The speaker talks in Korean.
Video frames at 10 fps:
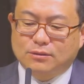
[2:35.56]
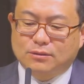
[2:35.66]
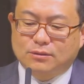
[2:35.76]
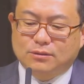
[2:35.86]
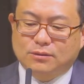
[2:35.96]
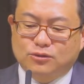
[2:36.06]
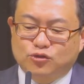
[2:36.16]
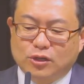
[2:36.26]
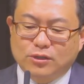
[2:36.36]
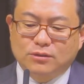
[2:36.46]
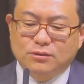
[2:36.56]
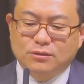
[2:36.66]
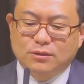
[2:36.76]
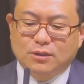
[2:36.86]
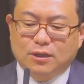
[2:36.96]
어,
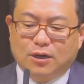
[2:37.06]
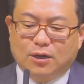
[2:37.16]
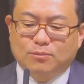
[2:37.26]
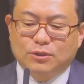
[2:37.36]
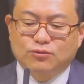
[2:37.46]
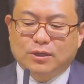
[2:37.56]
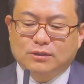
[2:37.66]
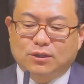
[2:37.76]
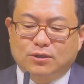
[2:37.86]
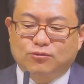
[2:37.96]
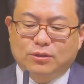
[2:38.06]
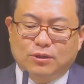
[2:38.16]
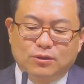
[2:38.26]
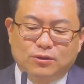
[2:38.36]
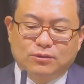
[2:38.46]
최근 어, 미국에서 우리
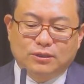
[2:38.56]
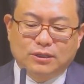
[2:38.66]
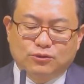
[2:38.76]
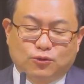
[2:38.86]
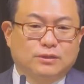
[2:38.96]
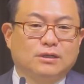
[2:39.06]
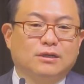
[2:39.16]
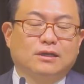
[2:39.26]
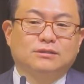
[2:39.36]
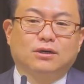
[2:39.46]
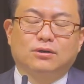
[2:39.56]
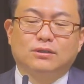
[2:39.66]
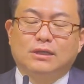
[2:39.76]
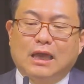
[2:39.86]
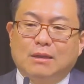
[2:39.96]
언론들이 조사를 해서
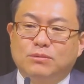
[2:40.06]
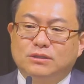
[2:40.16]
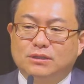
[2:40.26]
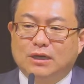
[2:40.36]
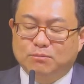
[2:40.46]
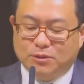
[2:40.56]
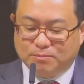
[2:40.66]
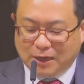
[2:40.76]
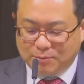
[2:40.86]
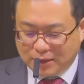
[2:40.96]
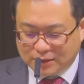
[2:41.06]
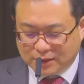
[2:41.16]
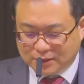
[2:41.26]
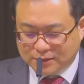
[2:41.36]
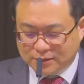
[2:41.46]
MBC가 한번 발표한
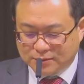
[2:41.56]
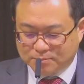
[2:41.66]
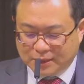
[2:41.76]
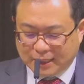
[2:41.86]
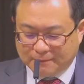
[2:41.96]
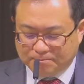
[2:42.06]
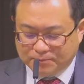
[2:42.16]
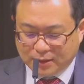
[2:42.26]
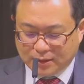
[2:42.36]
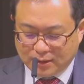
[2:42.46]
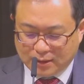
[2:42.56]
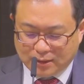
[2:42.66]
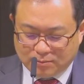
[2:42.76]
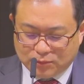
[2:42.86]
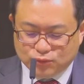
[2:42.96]
적이 있었습니다.
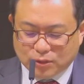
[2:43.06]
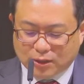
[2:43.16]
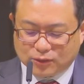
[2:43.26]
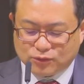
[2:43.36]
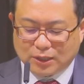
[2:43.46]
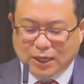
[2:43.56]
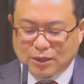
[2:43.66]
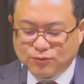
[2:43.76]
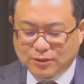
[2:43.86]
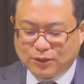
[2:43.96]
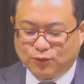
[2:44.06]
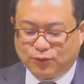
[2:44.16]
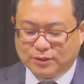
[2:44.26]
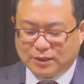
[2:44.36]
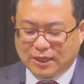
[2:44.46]
미국에 거주하는 한국계
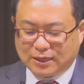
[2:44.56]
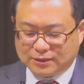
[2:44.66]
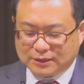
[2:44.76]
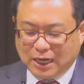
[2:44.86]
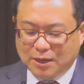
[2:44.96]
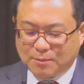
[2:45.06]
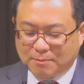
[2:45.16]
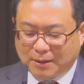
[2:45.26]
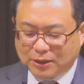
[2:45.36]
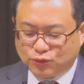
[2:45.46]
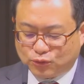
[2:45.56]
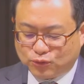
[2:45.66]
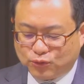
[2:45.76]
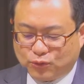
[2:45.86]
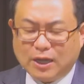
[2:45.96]
노인들의 삶의
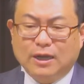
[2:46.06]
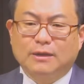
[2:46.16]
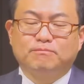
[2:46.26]
만족도가